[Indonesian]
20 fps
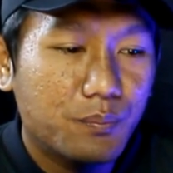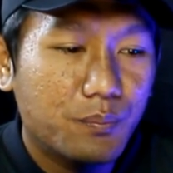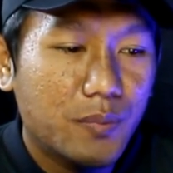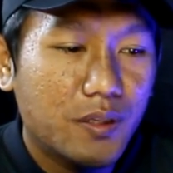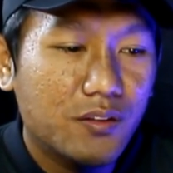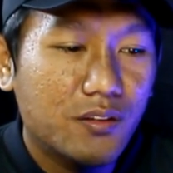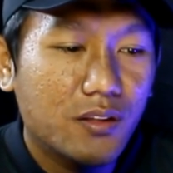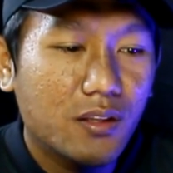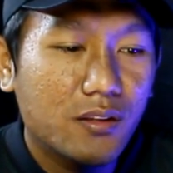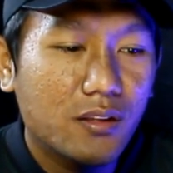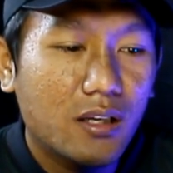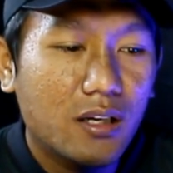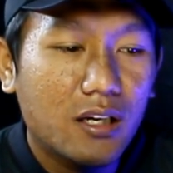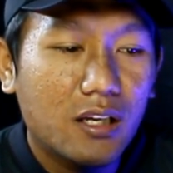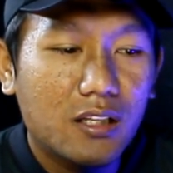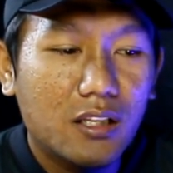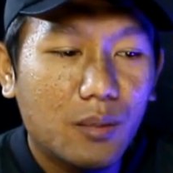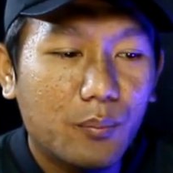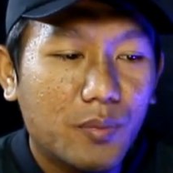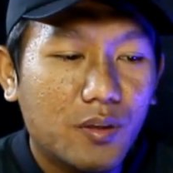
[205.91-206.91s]
Persija
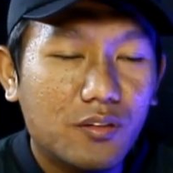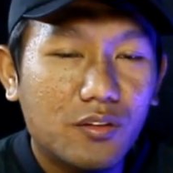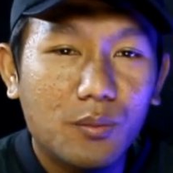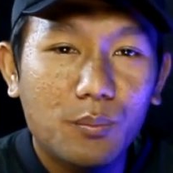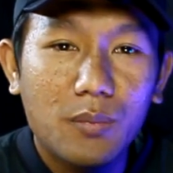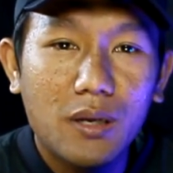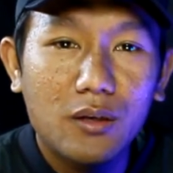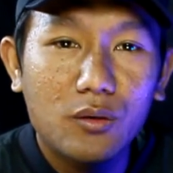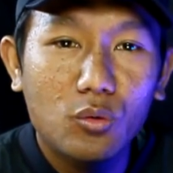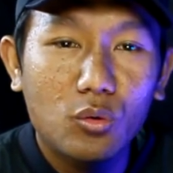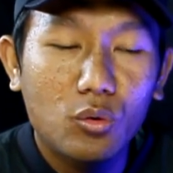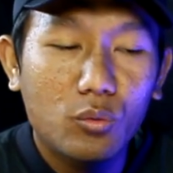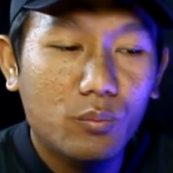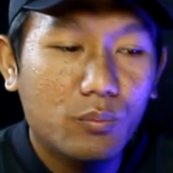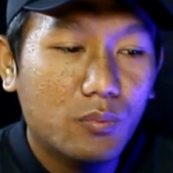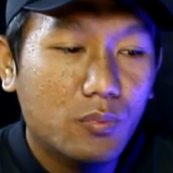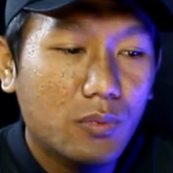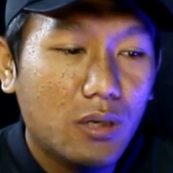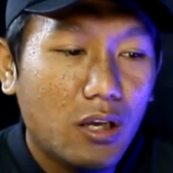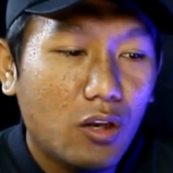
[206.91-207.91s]
Jakarta Persib Bandung.
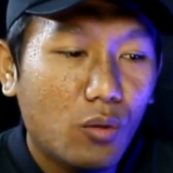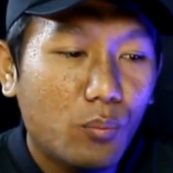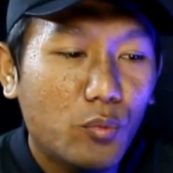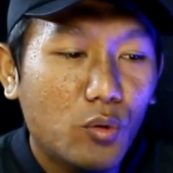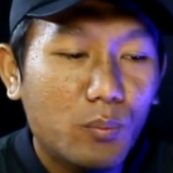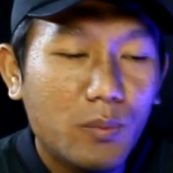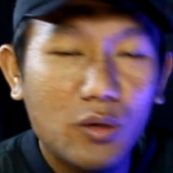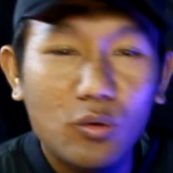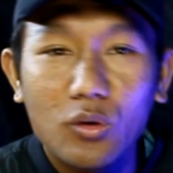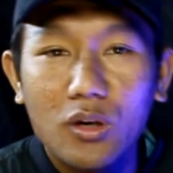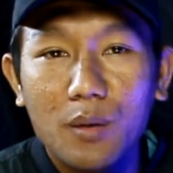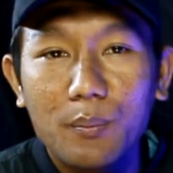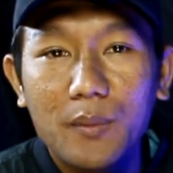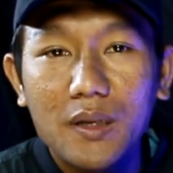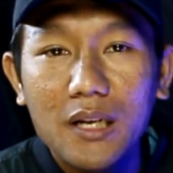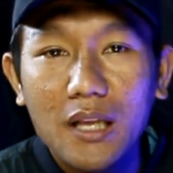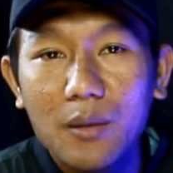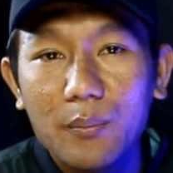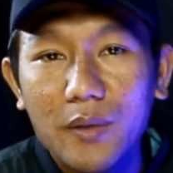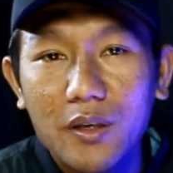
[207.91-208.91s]
Kalaupun Madura
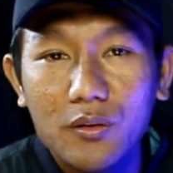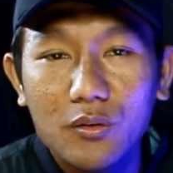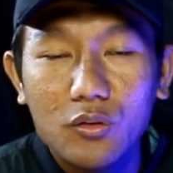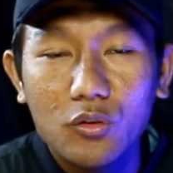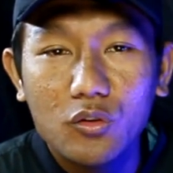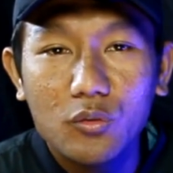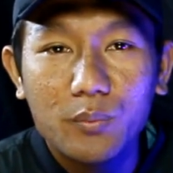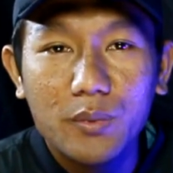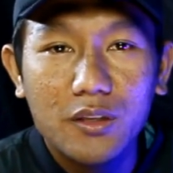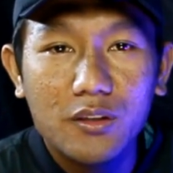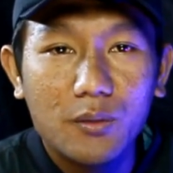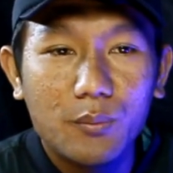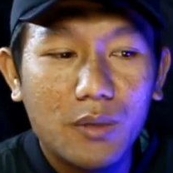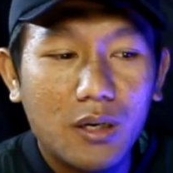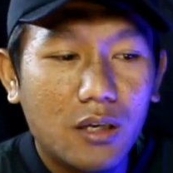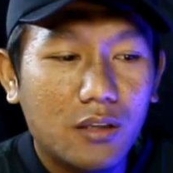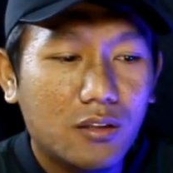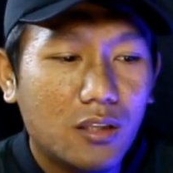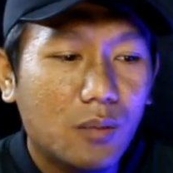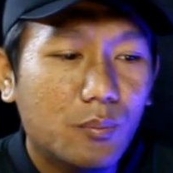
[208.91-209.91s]
menang versus PSM
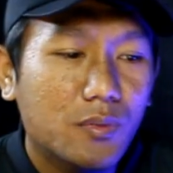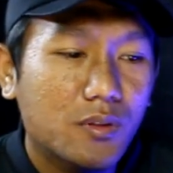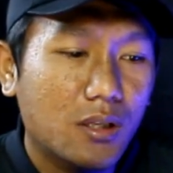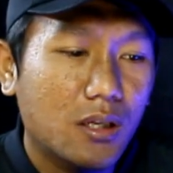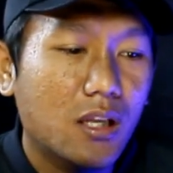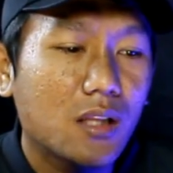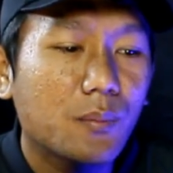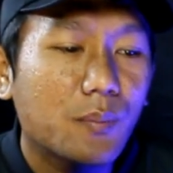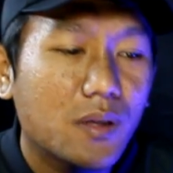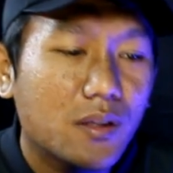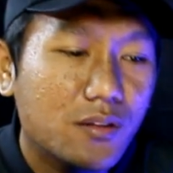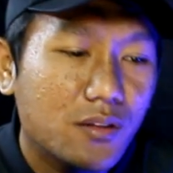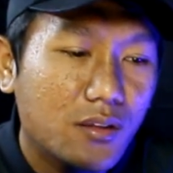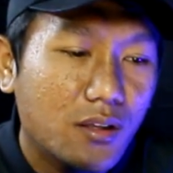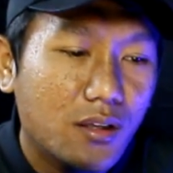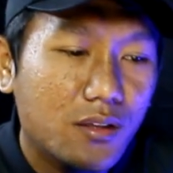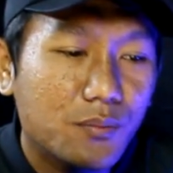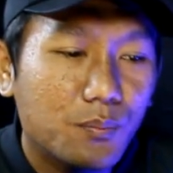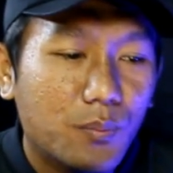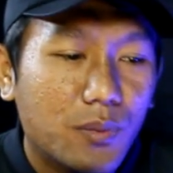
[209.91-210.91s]
Makassar misalkan
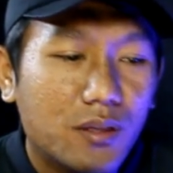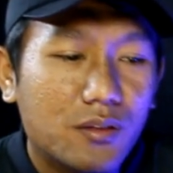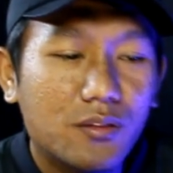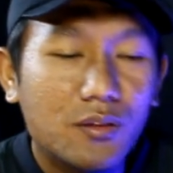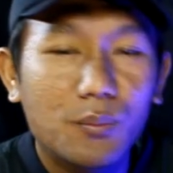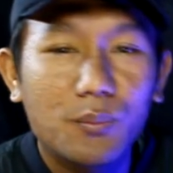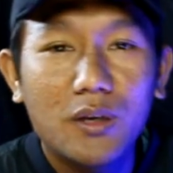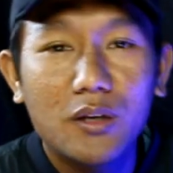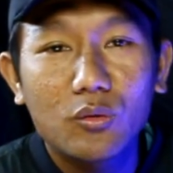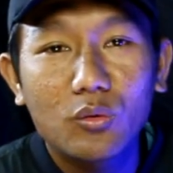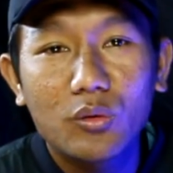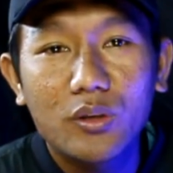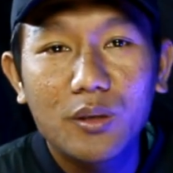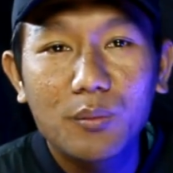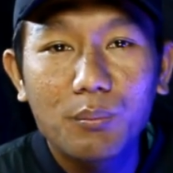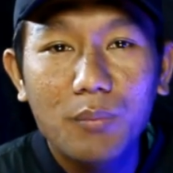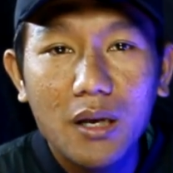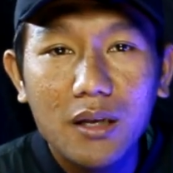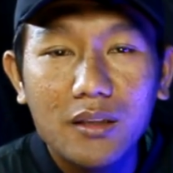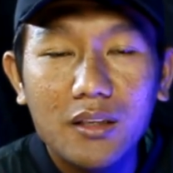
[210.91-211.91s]
Persija Persib Bandung
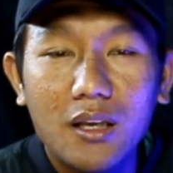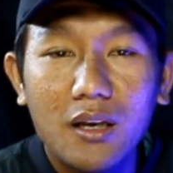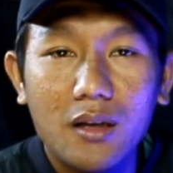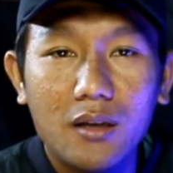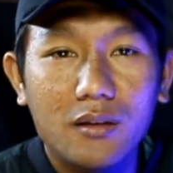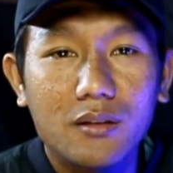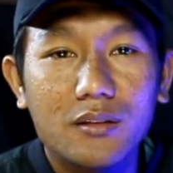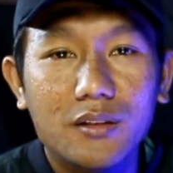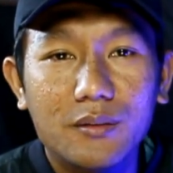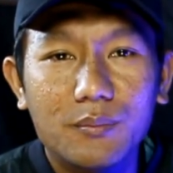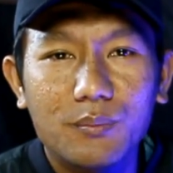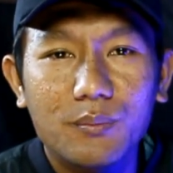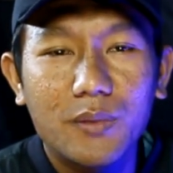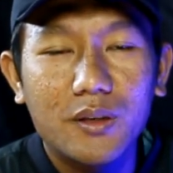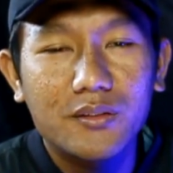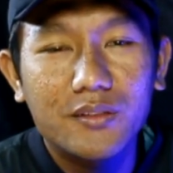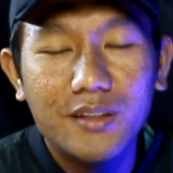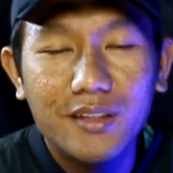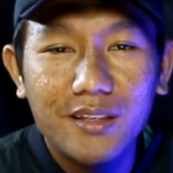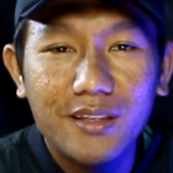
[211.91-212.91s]
imbang ya
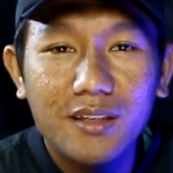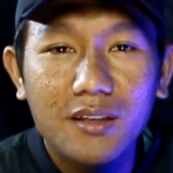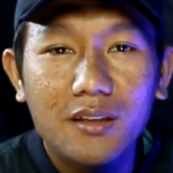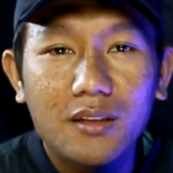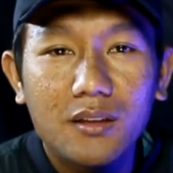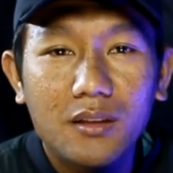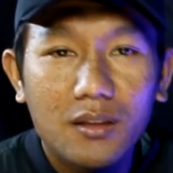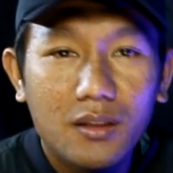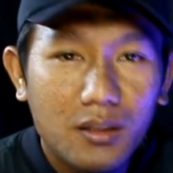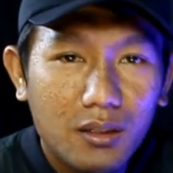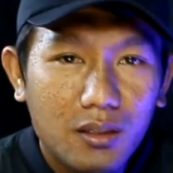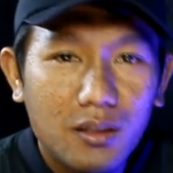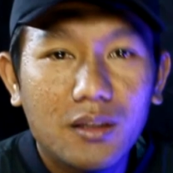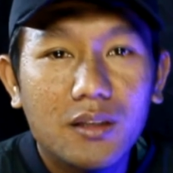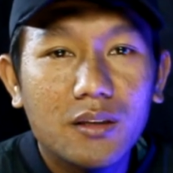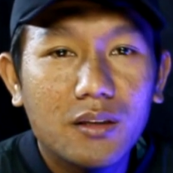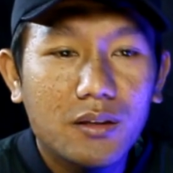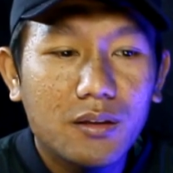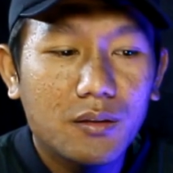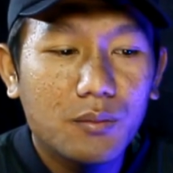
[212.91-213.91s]
masih
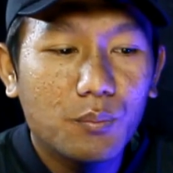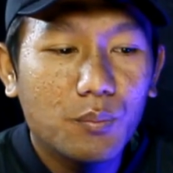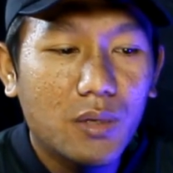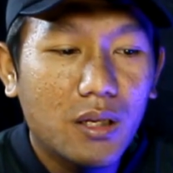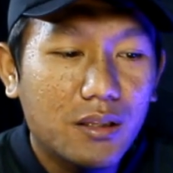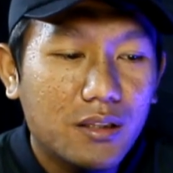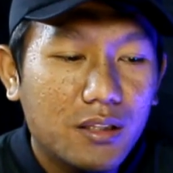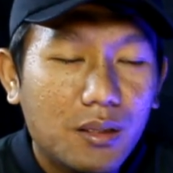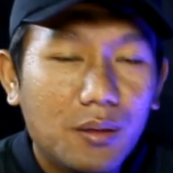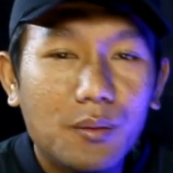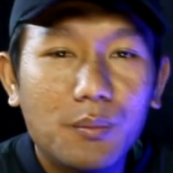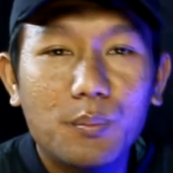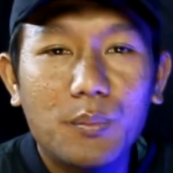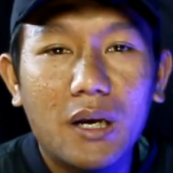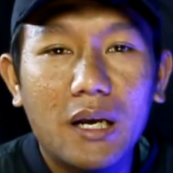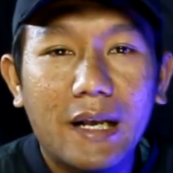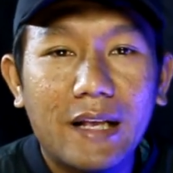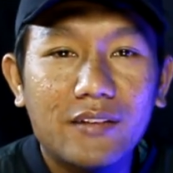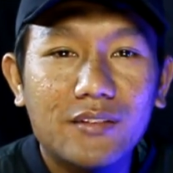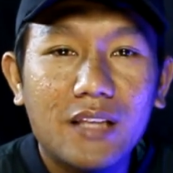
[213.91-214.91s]
berarti
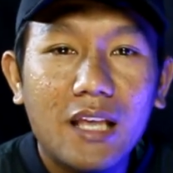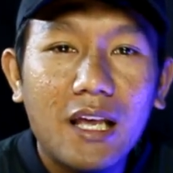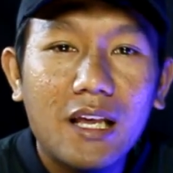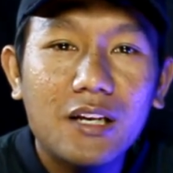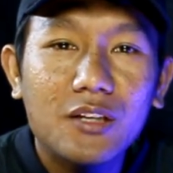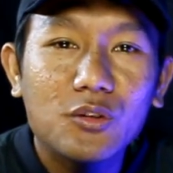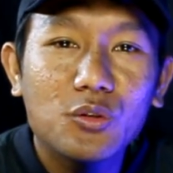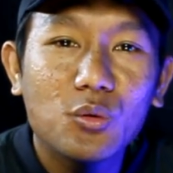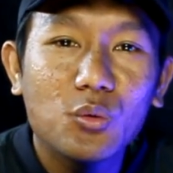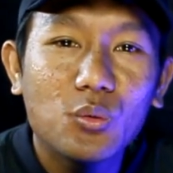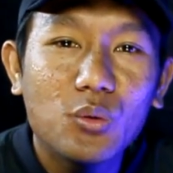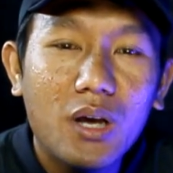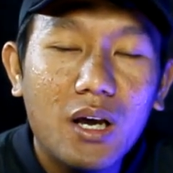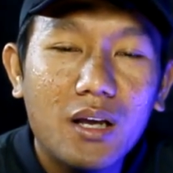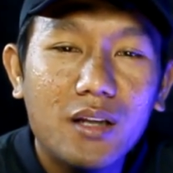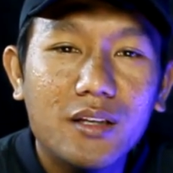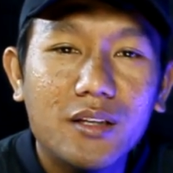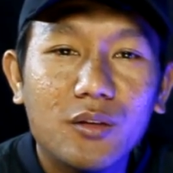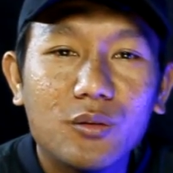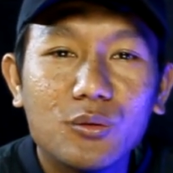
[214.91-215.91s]
Makassar
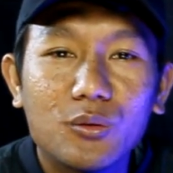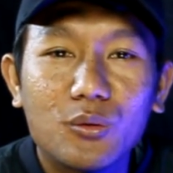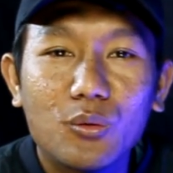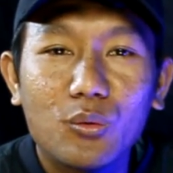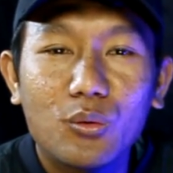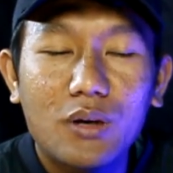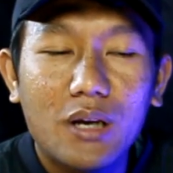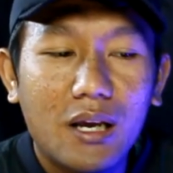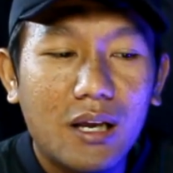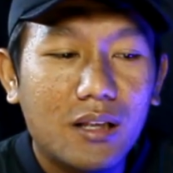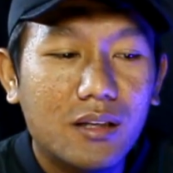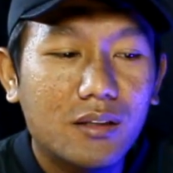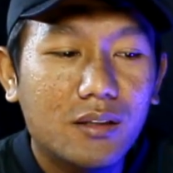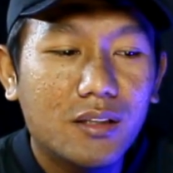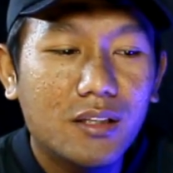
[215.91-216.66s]
juga diuntungkan.